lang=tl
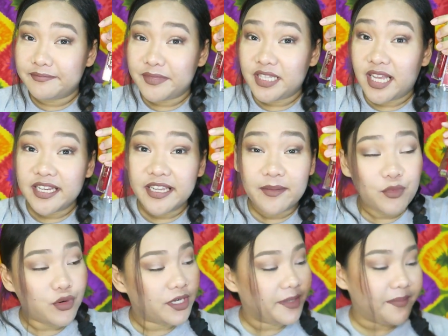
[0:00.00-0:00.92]
Milani
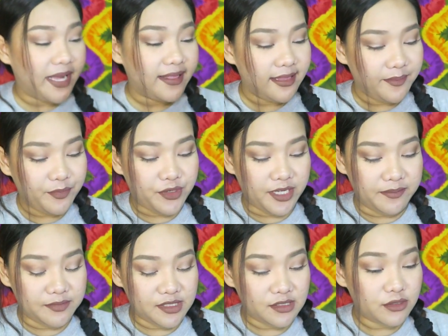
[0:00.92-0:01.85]
Amore Matte Lip
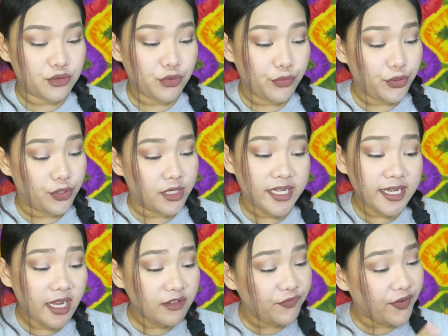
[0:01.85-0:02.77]
Creams. So, yon. I
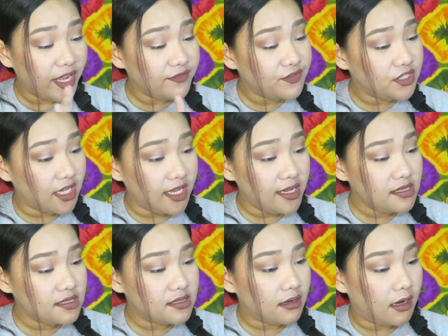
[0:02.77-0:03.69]
got five
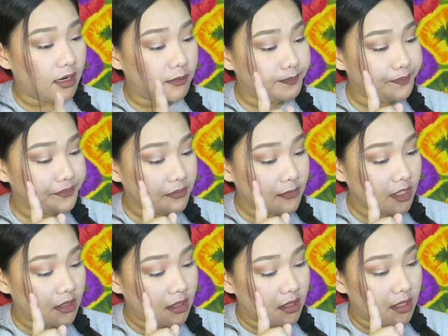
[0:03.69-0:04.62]
shades. Um,
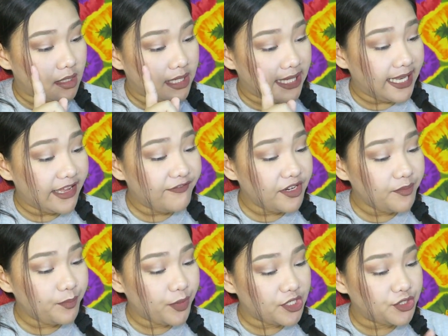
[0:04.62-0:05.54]

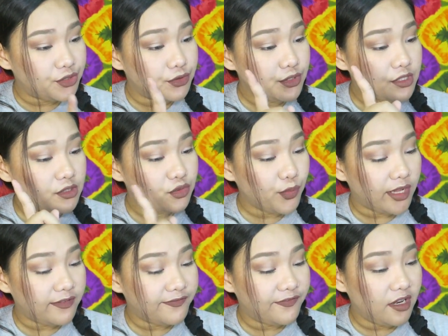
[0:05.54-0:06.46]
11 Precious,
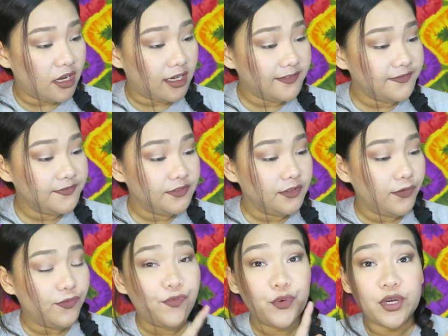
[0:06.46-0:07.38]
12 Love,
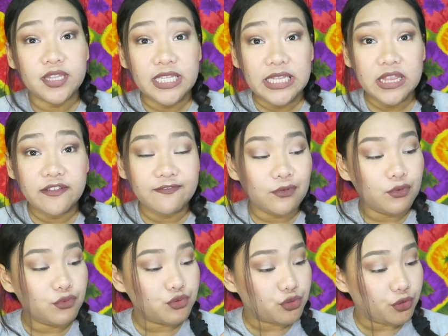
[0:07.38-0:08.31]
14
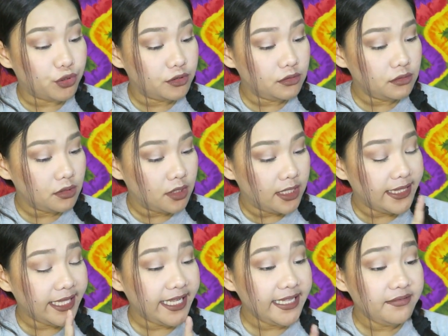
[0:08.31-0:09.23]
Devotion,
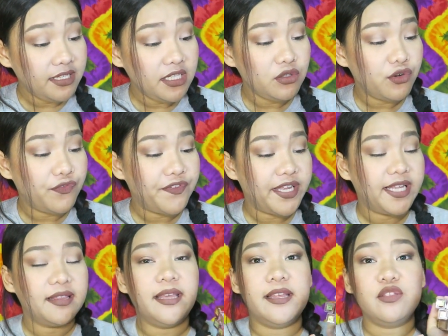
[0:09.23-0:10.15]
19
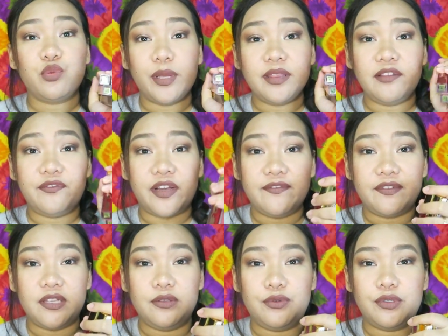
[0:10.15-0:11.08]
Covet, and 25
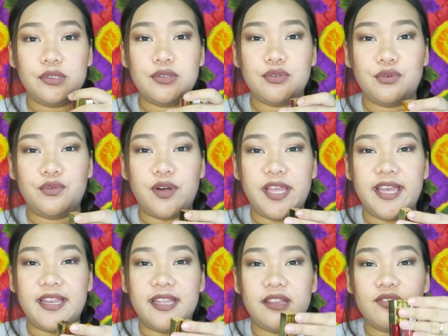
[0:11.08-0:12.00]
Allure. So,
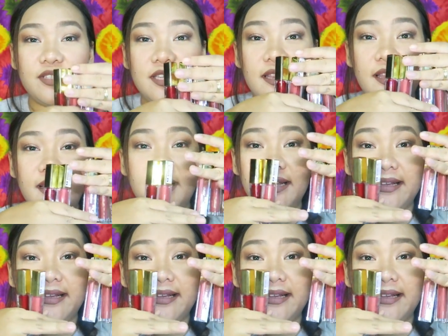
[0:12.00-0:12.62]
ayan. Ito sila.